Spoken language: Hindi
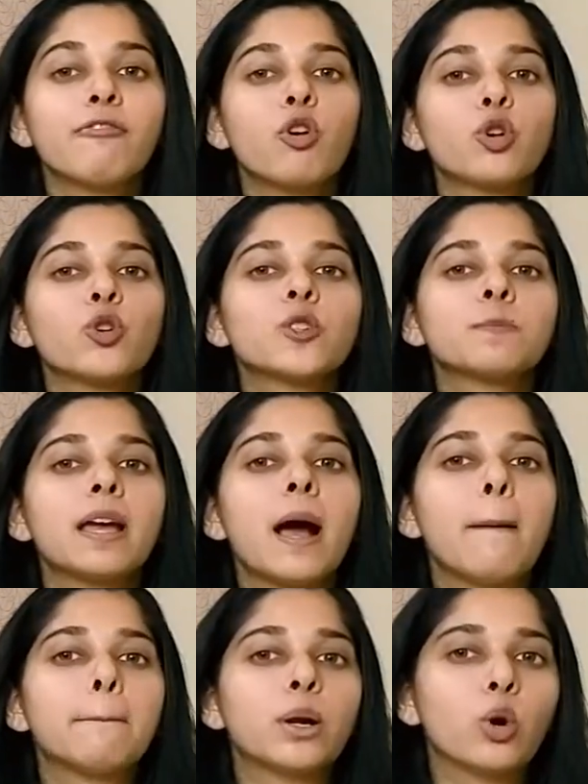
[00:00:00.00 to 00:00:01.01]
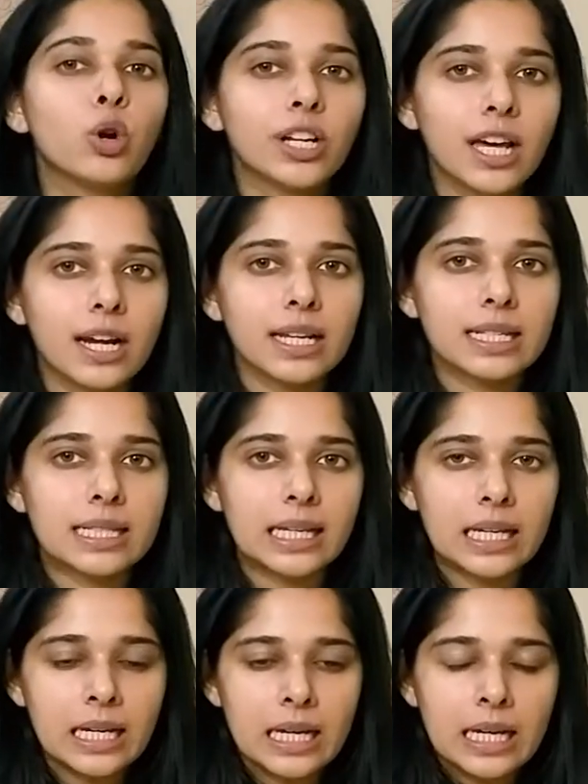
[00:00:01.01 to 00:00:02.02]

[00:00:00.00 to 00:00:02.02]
फ़ोटोज़ पे अपलोड करने से